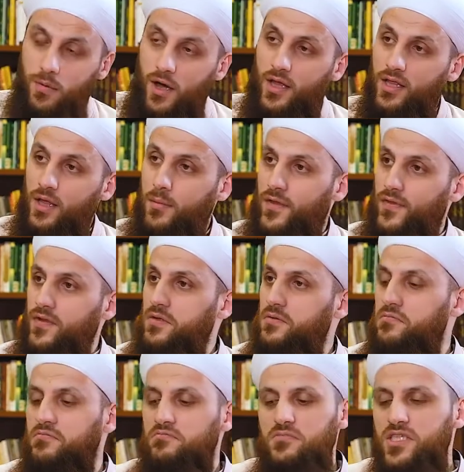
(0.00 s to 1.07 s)
alamadı,
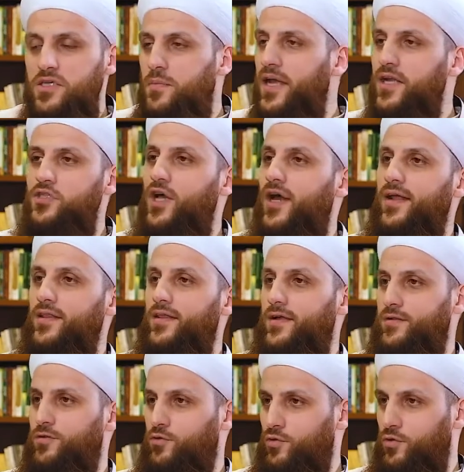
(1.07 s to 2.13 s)
bizi perişan
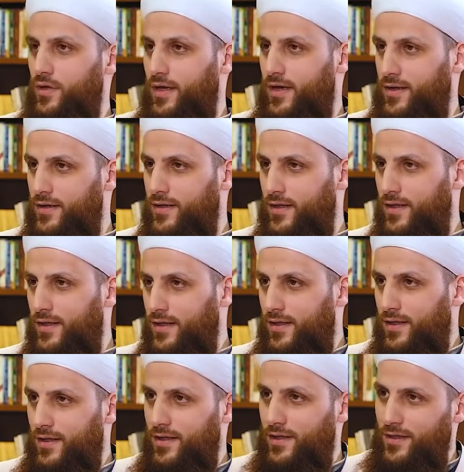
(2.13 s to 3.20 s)
ederdi diyor yani.
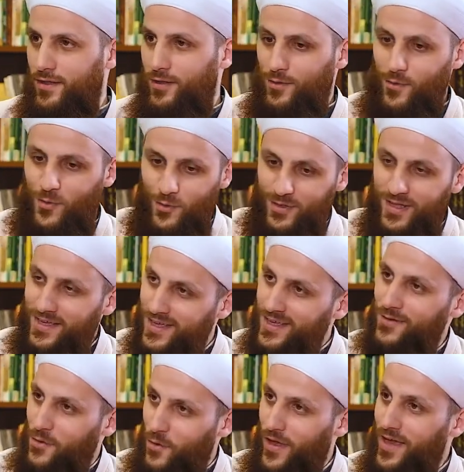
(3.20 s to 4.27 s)
Ee,
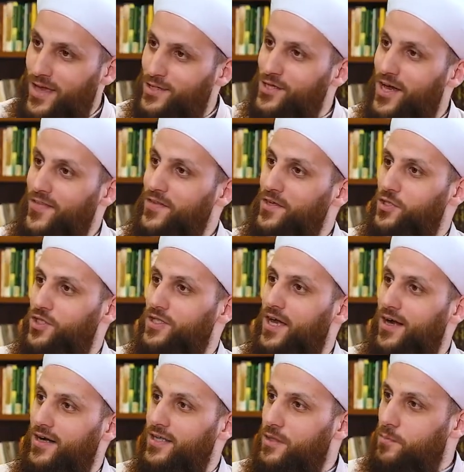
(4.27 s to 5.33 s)
oradaki o heyecanlı
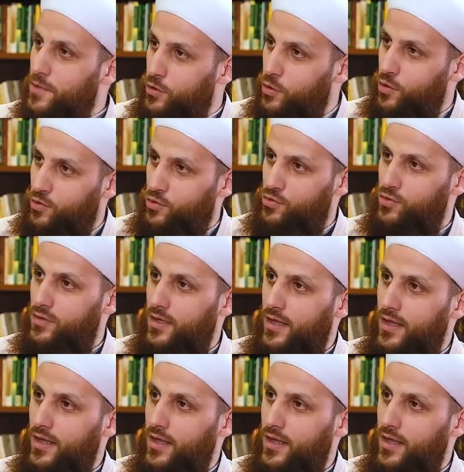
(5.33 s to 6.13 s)
iştiyakını biliyoruz.